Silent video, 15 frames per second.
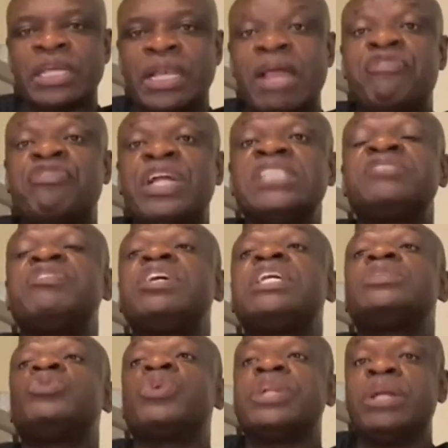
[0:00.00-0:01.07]
La France veut
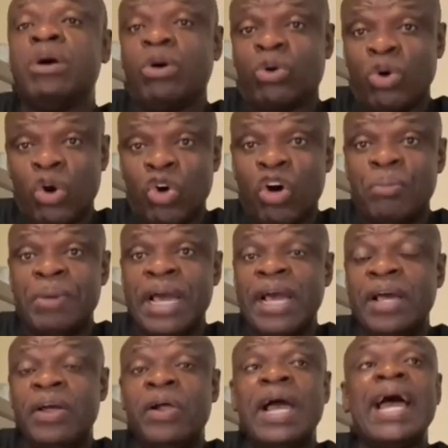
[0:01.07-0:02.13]
retourner au Congo, mais